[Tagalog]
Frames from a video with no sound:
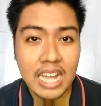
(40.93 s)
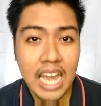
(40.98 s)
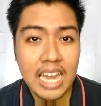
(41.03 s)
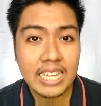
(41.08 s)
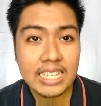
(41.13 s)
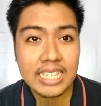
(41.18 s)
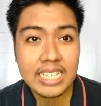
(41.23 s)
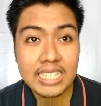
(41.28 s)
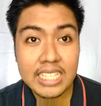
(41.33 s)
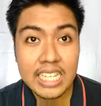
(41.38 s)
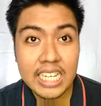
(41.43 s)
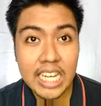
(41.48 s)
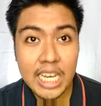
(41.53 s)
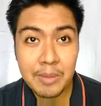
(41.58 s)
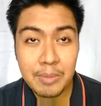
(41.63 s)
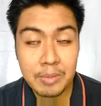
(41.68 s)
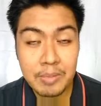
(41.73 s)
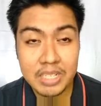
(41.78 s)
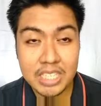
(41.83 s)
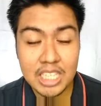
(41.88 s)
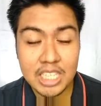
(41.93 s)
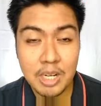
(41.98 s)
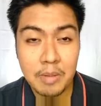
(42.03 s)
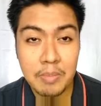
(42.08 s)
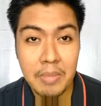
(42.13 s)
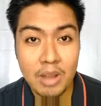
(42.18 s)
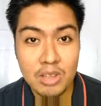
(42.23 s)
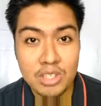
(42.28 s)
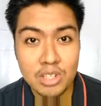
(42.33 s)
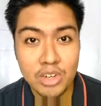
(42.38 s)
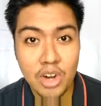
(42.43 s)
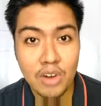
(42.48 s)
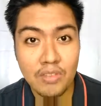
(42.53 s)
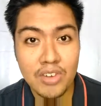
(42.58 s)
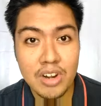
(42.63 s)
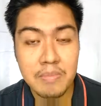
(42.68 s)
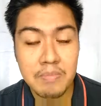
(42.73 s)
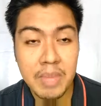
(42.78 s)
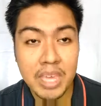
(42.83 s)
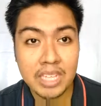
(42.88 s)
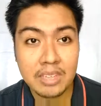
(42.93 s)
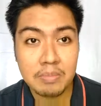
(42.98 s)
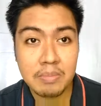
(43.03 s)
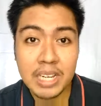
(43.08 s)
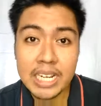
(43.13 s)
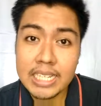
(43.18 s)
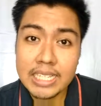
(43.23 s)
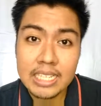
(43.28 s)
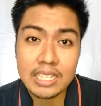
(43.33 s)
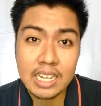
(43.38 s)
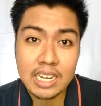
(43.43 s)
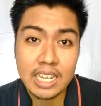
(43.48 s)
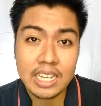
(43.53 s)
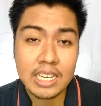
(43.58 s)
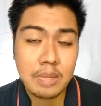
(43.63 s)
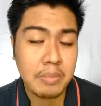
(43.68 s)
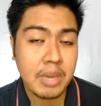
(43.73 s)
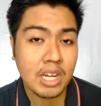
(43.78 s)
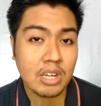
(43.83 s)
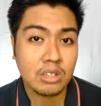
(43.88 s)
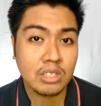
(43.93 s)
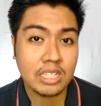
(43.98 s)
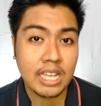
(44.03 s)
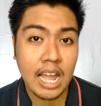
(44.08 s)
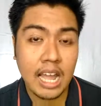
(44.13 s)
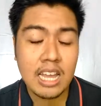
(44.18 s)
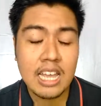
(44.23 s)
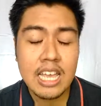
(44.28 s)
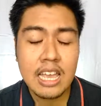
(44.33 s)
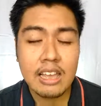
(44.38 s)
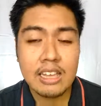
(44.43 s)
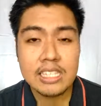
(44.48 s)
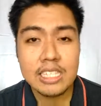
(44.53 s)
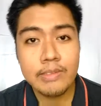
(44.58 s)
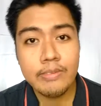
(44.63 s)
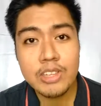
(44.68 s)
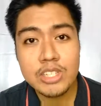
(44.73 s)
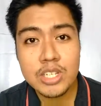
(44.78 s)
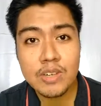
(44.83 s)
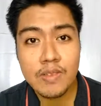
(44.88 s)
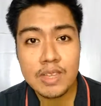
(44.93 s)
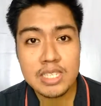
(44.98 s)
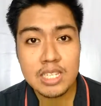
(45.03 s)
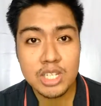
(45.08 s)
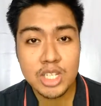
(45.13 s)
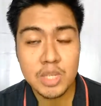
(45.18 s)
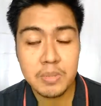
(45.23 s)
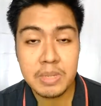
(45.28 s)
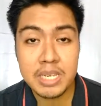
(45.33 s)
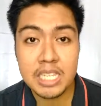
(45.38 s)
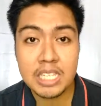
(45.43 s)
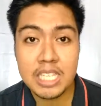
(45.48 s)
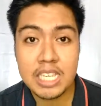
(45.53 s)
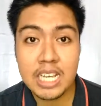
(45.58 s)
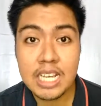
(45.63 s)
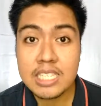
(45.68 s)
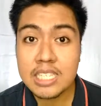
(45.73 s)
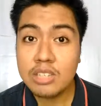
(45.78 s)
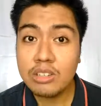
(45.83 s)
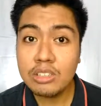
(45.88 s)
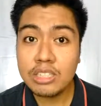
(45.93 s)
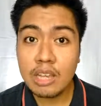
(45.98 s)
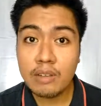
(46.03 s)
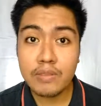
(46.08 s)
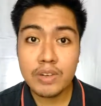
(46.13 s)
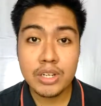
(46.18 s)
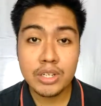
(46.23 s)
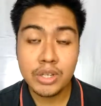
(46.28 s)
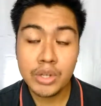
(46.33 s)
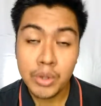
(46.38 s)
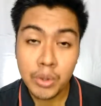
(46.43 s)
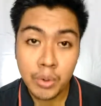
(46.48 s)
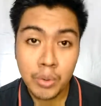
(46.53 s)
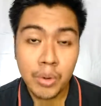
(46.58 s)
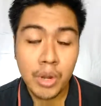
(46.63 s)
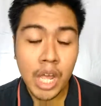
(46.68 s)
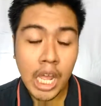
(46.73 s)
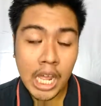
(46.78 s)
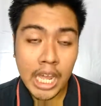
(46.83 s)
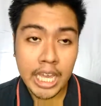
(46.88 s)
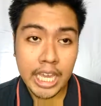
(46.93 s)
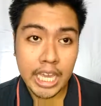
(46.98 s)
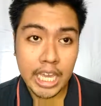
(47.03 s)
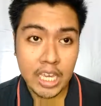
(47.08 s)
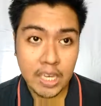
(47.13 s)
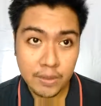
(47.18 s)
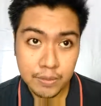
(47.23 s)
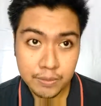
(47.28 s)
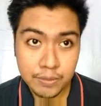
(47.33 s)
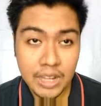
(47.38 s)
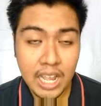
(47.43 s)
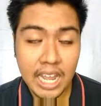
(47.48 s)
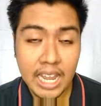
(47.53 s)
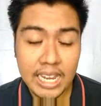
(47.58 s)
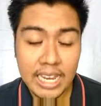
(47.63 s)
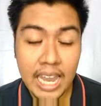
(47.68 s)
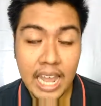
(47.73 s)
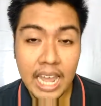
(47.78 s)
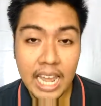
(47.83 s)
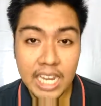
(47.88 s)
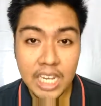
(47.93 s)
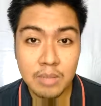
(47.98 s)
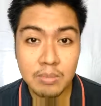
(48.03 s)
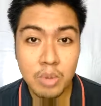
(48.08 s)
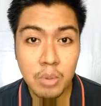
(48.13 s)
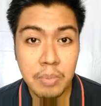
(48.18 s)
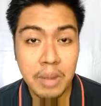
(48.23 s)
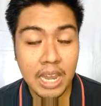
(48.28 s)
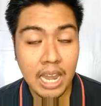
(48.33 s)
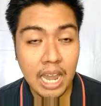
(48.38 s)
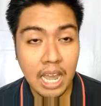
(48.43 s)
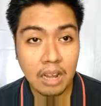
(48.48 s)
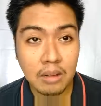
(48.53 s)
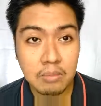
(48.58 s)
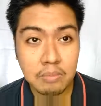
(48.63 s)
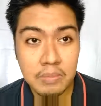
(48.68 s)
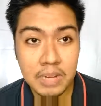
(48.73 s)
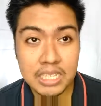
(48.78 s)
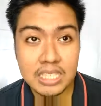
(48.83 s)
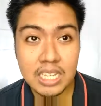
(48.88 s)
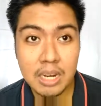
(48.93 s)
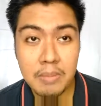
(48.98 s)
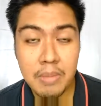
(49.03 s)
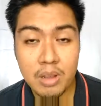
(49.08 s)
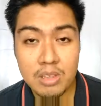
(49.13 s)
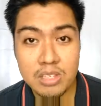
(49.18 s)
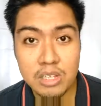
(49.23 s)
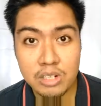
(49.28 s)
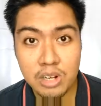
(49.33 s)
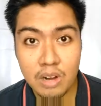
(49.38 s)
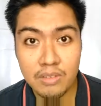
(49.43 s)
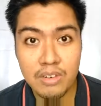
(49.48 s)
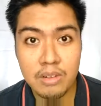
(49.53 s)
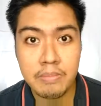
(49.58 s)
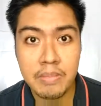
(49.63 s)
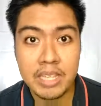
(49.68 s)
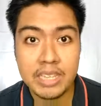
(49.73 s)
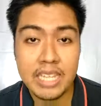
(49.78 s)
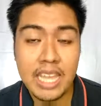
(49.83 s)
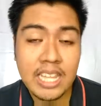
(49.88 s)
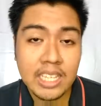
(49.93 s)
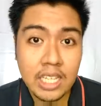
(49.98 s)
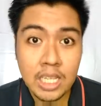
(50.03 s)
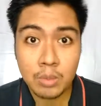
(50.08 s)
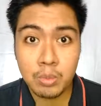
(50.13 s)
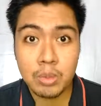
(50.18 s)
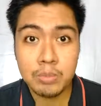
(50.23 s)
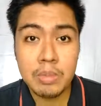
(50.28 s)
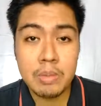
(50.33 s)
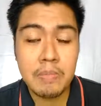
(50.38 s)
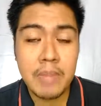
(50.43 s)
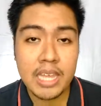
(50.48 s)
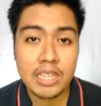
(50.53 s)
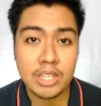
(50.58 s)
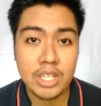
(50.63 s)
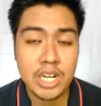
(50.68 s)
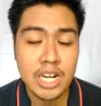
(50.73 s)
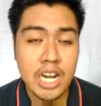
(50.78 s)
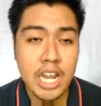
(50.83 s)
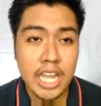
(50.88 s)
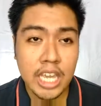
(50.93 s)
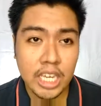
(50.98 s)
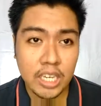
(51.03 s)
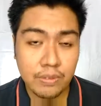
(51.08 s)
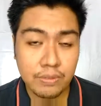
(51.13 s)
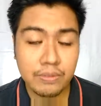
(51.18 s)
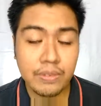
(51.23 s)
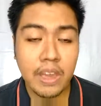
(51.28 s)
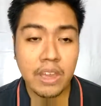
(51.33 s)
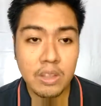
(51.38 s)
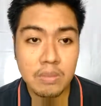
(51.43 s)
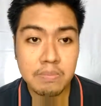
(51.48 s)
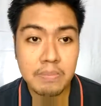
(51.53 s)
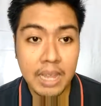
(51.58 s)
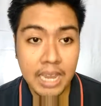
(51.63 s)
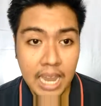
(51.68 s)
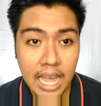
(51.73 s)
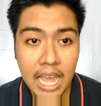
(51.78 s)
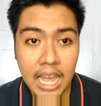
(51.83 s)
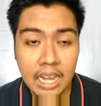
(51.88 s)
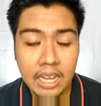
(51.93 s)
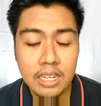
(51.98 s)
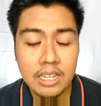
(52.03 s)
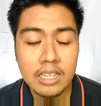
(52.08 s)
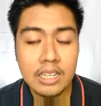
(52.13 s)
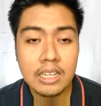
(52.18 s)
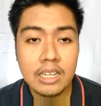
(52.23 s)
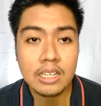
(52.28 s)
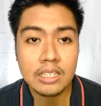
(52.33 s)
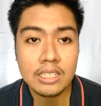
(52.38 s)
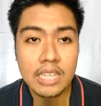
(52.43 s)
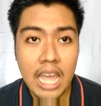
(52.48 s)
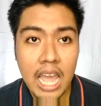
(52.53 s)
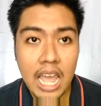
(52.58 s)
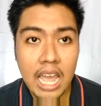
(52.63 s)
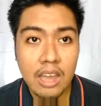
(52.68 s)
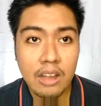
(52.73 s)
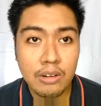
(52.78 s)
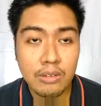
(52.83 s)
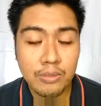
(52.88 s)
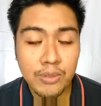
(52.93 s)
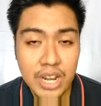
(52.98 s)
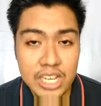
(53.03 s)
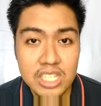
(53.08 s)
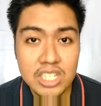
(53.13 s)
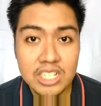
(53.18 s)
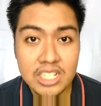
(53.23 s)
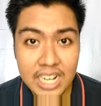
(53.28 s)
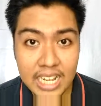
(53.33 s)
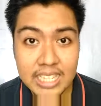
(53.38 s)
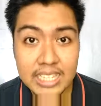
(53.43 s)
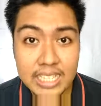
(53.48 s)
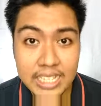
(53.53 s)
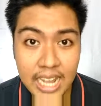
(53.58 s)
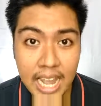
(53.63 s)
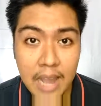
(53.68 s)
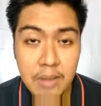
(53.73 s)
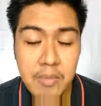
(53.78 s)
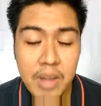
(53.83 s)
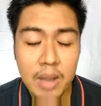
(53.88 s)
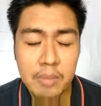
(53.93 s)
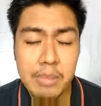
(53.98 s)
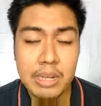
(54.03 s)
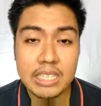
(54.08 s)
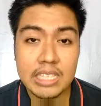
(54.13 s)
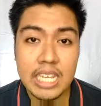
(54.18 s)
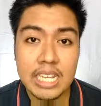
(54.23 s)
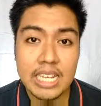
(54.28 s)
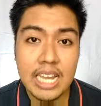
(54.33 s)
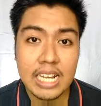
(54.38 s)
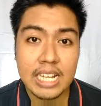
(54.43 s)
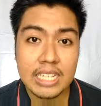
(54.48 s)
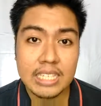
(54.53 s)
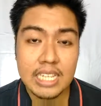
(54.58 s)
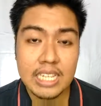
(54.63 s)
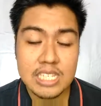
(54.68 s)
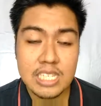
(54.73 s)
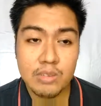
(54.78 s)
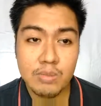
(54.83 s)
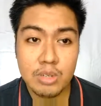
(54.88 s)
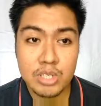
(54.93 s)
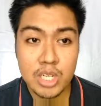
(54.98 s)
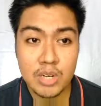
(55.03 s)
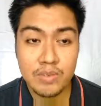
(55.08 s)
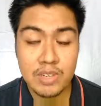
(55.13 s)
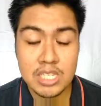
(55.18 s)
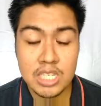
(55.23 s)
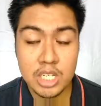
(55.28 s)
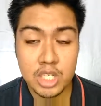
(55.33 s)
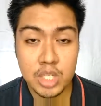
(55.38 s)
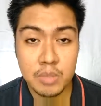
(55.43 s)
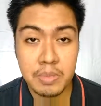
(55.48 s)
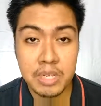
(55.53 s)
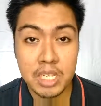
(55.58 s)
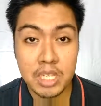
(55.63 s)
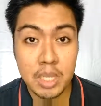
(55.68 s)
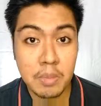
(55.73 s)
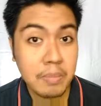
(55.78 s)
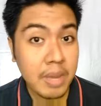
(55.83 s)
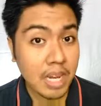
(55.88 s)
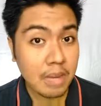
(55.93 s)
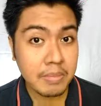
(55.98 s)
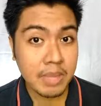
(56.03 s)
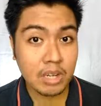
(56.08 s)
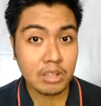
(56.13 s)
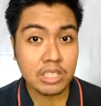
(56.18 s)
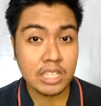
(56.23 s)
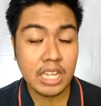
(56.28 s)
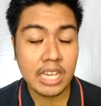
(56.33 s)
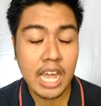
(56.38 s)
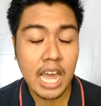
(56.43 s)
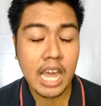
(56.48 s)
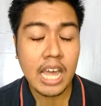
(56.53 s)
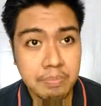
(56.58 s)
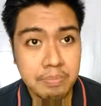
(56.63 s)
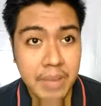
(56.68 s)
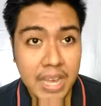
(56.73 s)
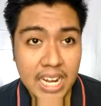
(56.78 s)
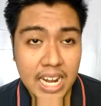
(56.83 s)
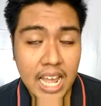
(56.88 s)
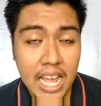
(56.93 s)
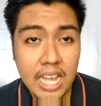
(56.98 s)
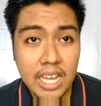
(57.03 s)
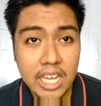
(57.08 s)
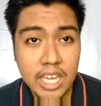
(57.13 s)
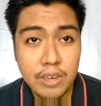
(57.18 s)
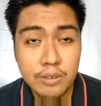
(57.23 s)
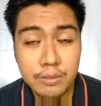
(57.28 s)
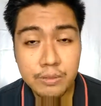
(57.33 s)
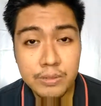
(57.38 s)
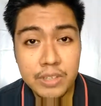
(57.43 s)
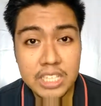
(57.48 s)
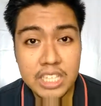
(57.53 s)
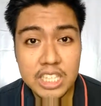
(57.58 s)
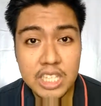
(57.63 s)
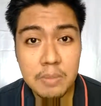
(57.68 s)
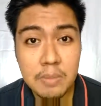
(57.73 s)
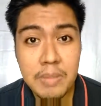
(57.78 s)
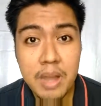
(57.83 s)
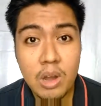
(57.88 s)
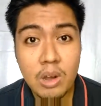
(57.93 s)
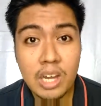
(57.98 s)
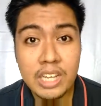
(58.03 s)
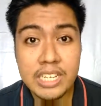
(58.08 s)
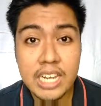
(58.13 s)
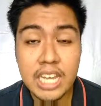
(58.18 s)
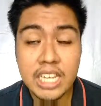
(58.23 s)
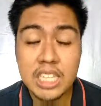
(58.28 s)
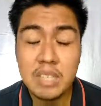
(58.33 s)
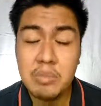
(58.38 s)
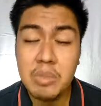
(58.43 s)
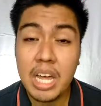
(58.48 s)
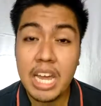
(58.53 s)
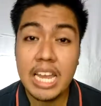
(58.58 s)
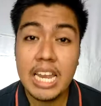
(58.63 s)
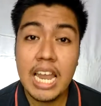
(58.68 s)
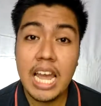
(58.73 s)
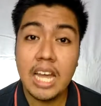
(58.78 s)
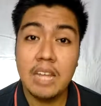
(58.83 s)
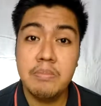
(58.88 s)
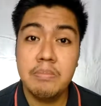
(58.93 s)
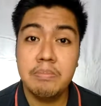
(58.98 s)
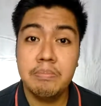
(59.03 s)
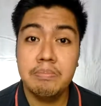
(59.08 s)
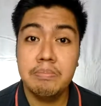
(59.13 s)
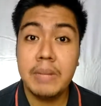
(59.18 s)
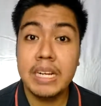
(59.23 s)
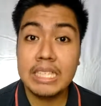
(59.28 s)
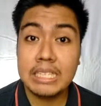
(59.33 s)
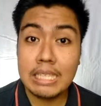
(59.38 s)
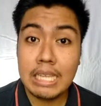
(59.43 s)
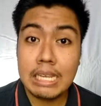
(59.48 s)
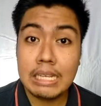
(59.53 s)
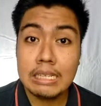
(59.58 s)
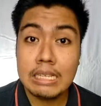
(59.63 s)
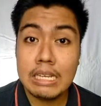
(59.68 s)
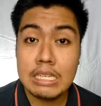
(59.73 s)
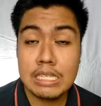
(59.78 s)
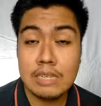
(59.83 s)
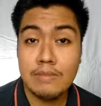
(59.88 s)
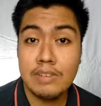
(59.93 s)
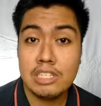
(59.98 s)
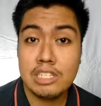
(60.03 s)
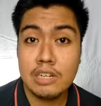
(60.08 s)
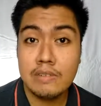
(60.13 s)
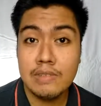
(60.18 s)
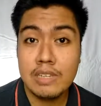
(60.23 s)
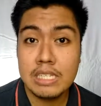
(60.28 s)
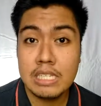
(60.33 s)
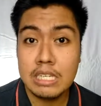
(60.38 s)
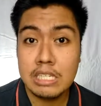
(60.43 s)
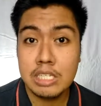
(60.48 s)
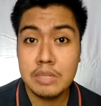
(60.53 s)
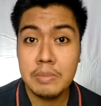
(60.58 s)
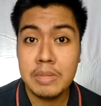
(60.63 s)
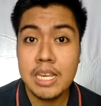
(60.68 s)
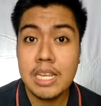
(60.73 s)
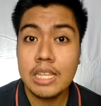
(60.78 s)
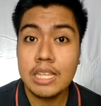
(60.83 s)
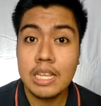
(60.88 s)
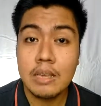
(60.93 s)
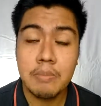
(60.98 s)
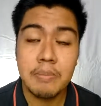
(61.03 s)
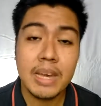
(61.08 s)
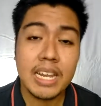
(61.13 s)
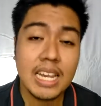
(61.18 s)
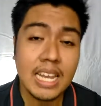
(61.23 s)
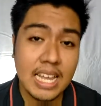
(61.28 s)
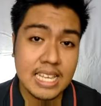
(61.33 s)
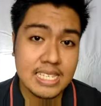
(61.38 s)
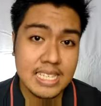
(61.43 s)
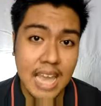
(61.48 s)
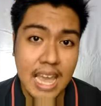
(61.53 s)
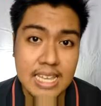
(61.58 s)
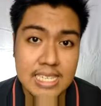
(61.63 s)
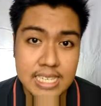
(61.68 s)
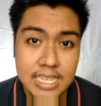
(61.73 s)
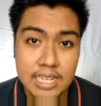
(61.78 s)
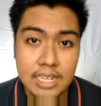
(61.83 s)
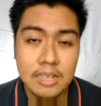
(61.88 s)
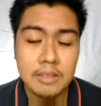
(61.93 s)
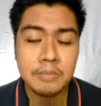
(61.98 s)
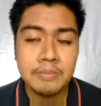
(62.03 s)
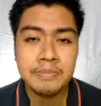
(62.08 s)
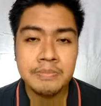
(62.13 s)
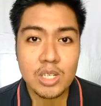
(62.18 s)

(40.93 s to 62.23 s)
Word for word: Kahit hindi ka naman magtatrabaho sa government, maganda na rin na meron kang civil service eligibility kasi you never know if kakailanganin mo palang magtrabaho sa government. And it would be better if ngayon palang na fresh grad ka, makapag-take agad ng civil service eligibility para meron ka na. Para if nagtatrabaho ka na, hindi mo na kailangan mag-take ng civil service eligibility para less hassle.